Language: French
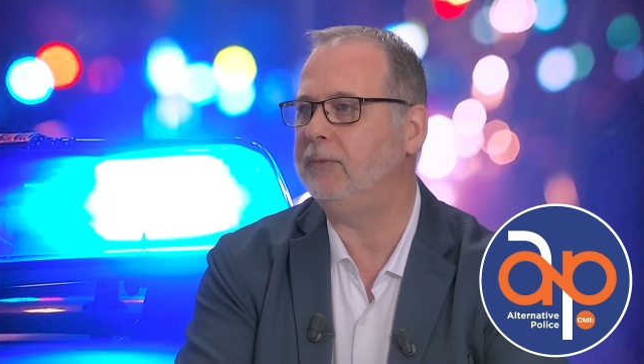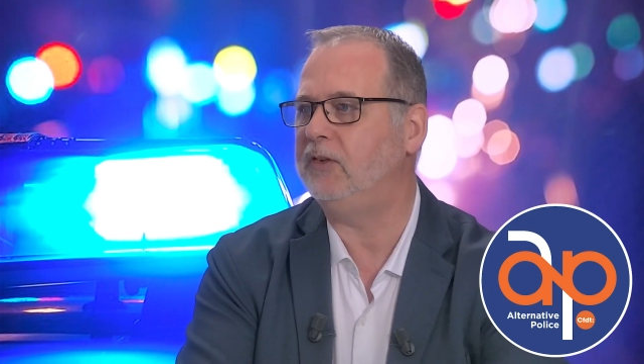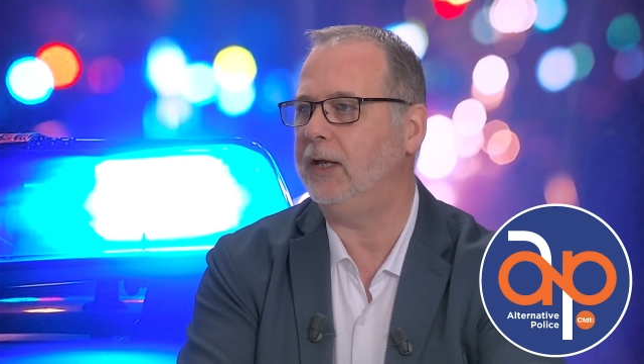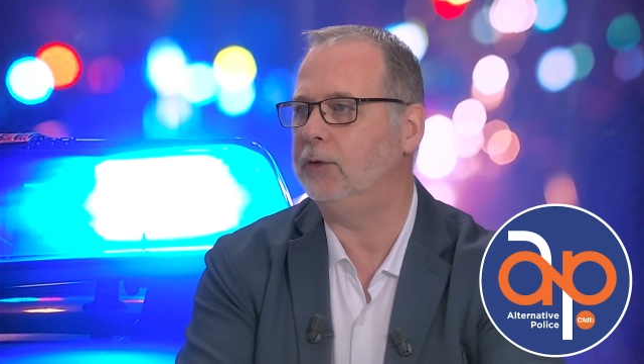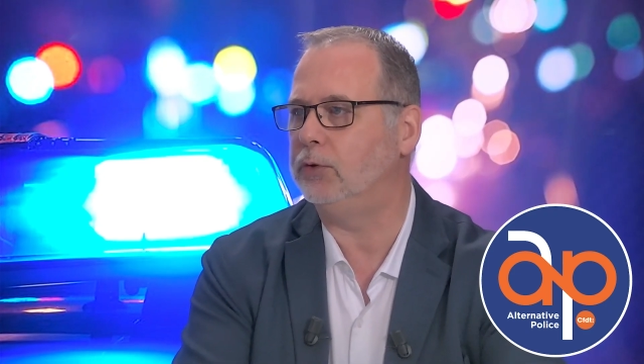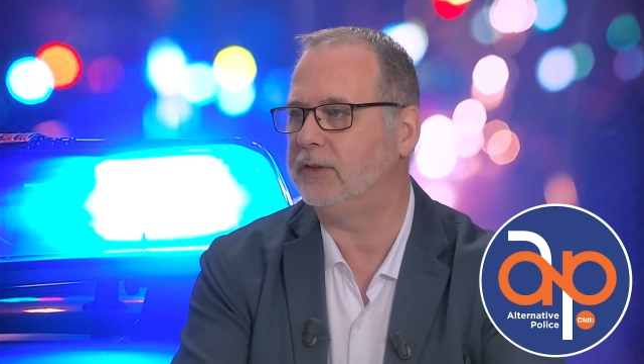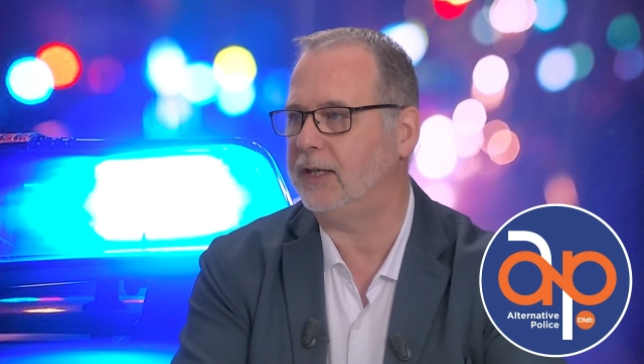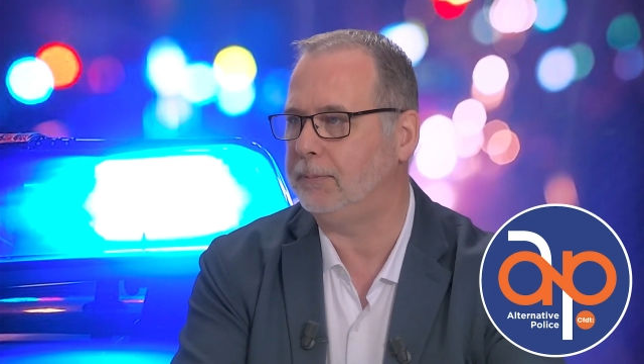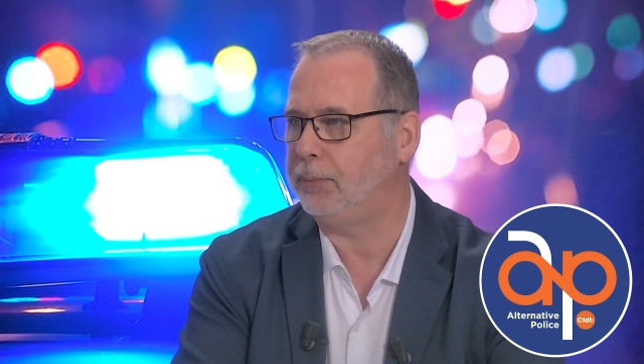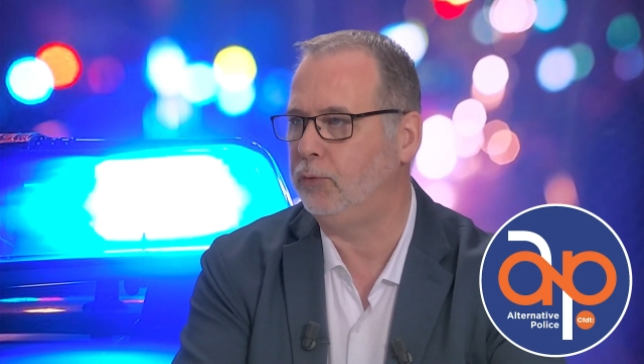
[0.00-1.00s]
si elles ne
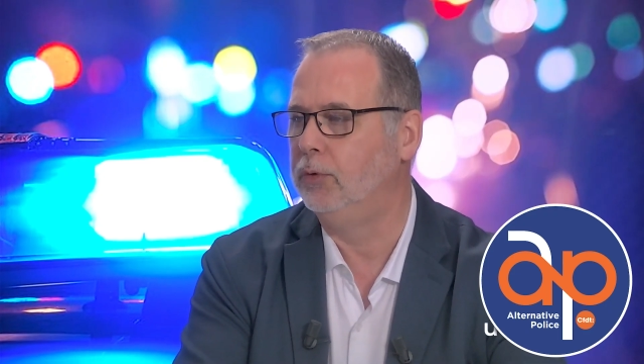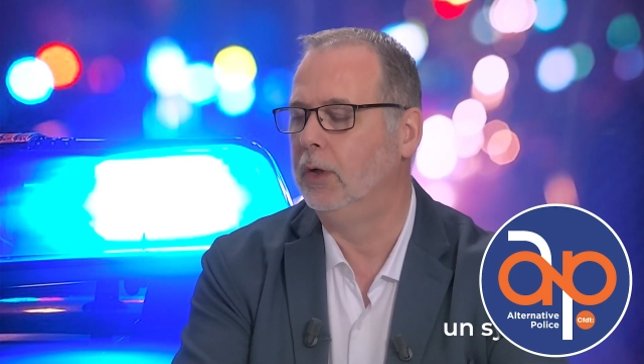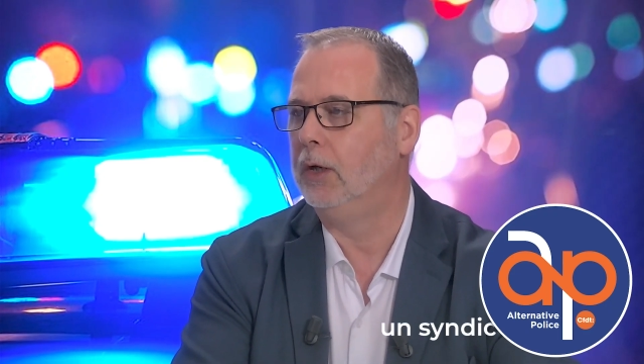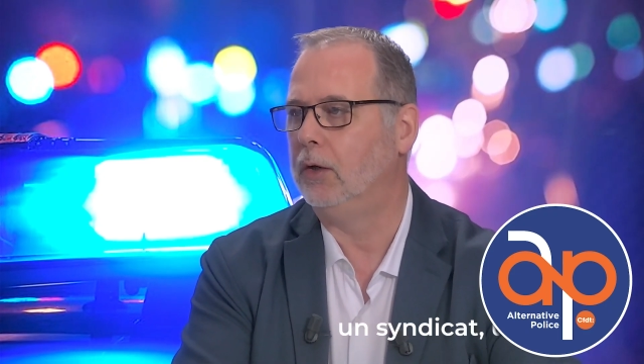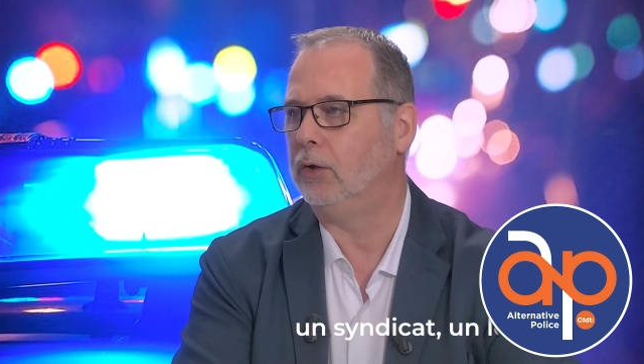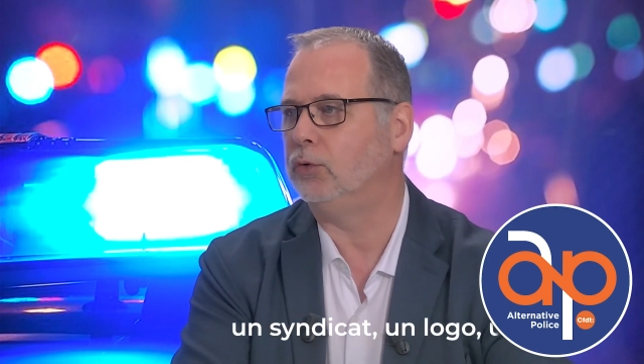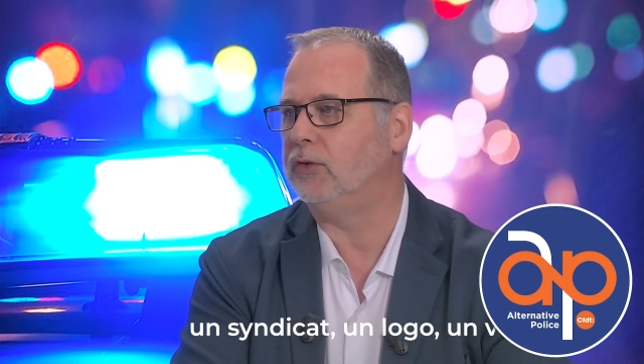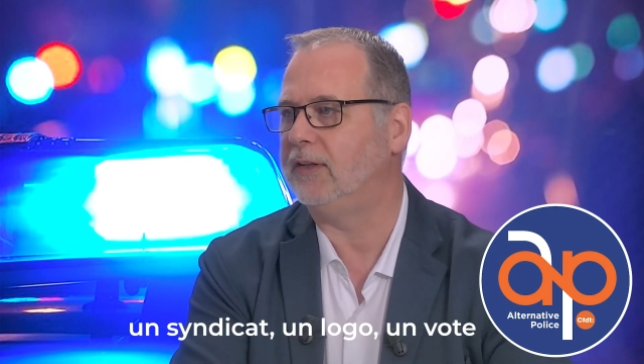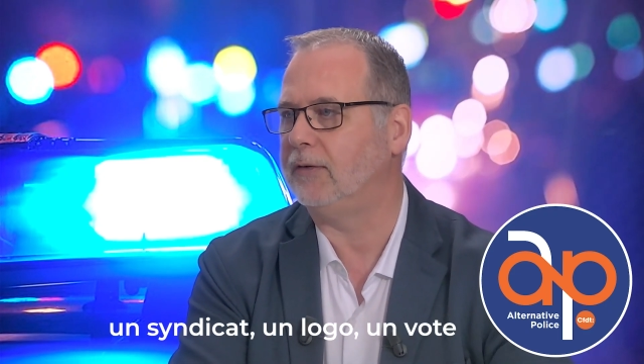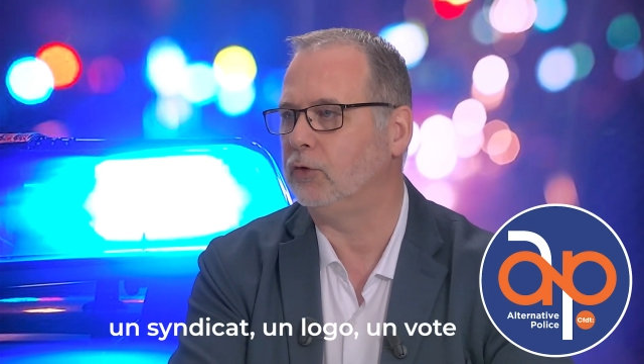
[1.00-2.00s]
traitent plus euh, de
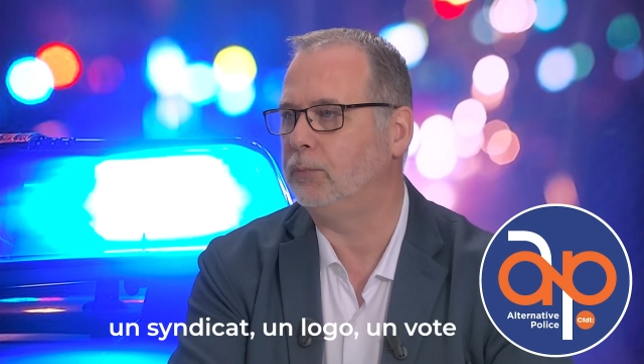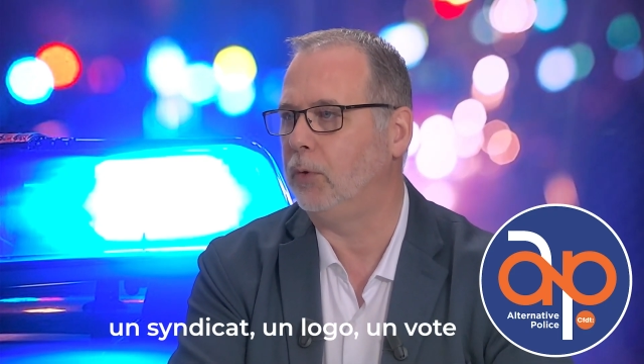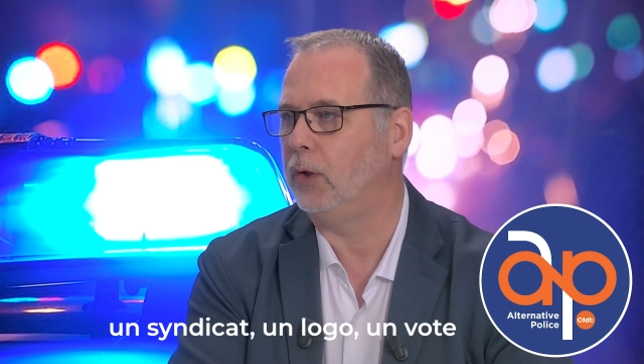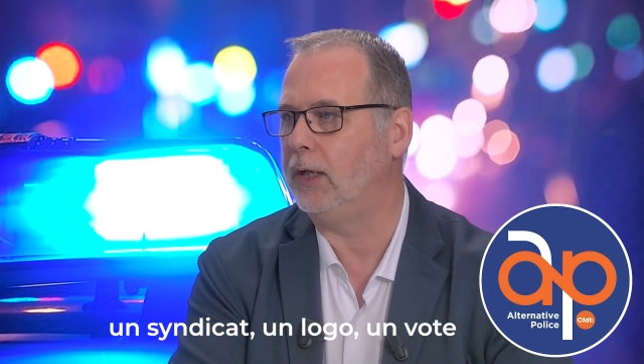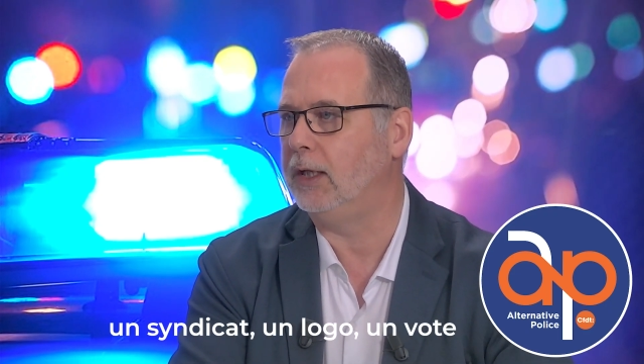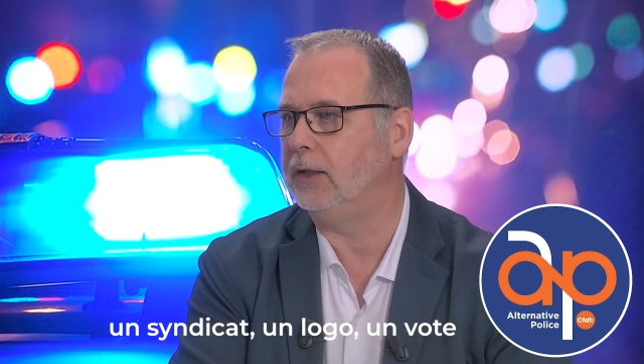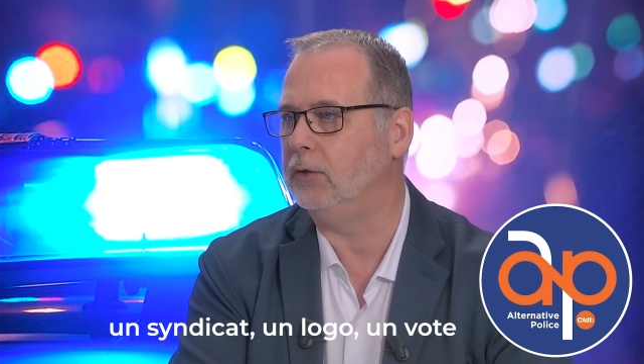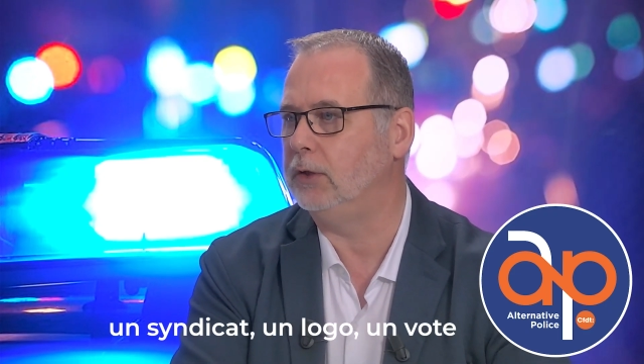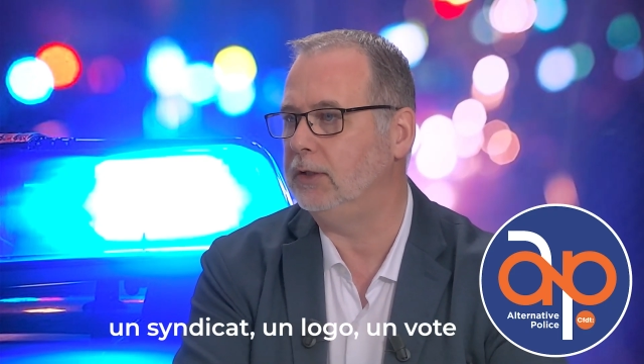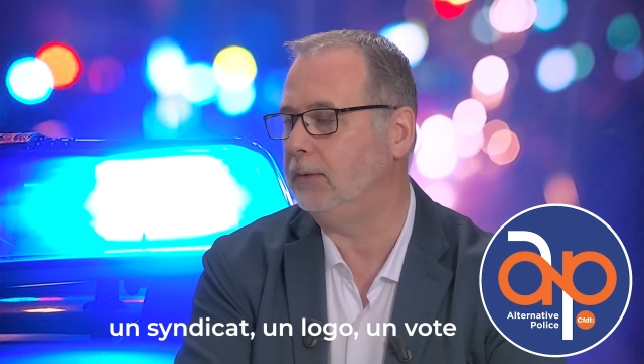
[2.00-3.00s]
ces avancements et
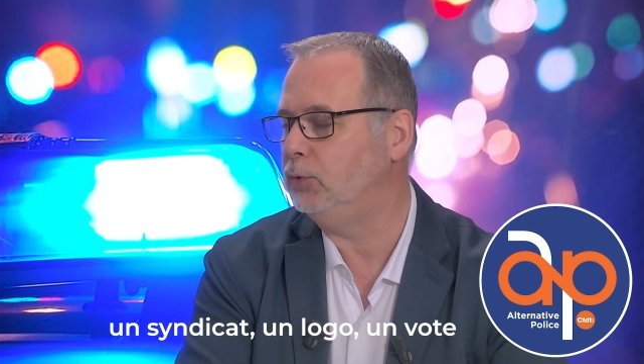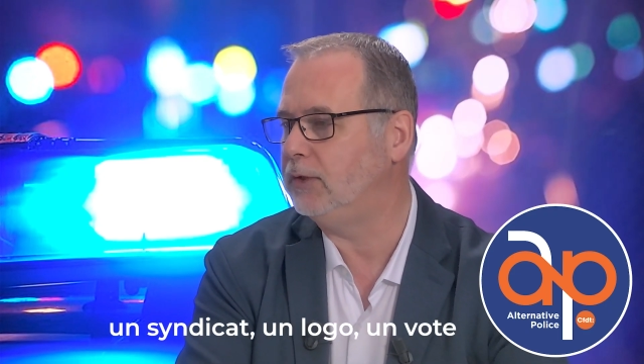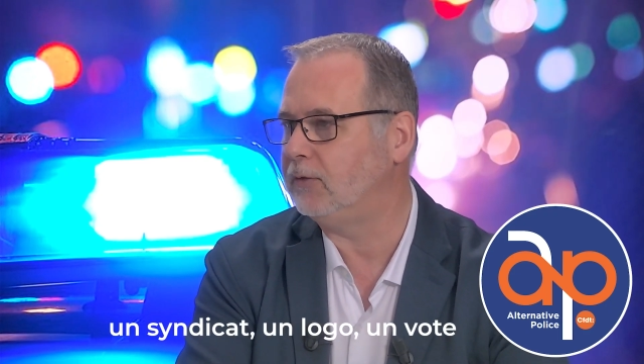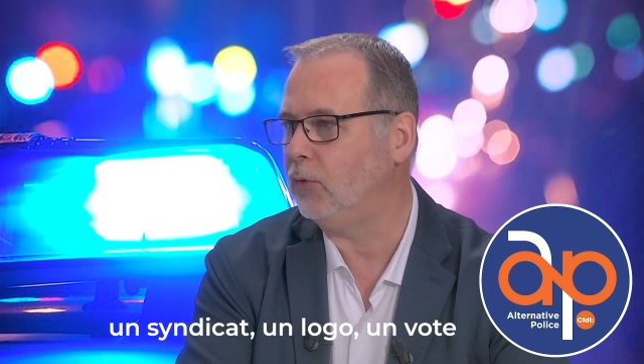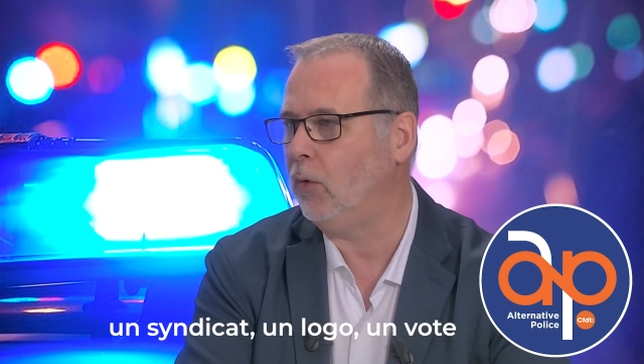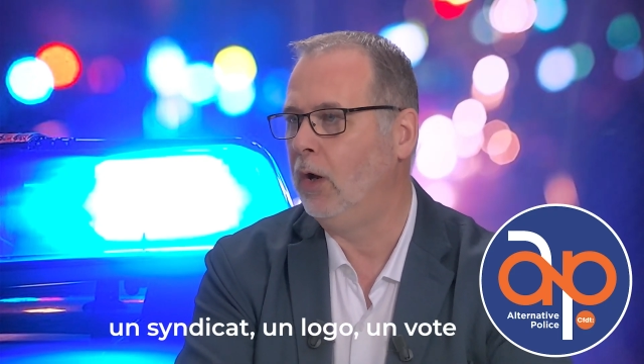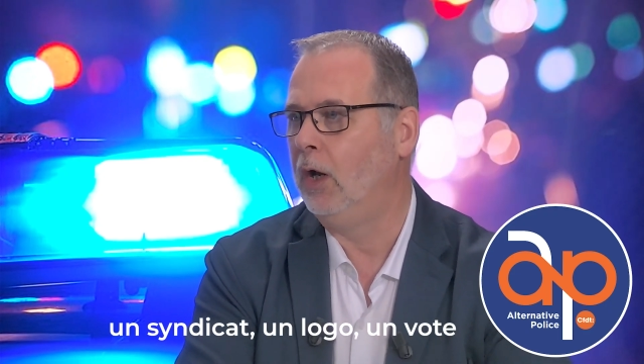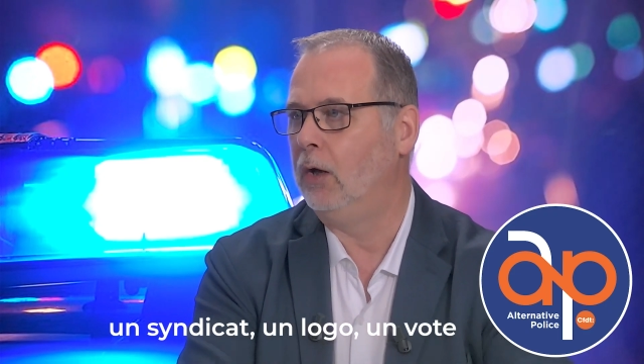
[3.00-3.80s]
des mutations,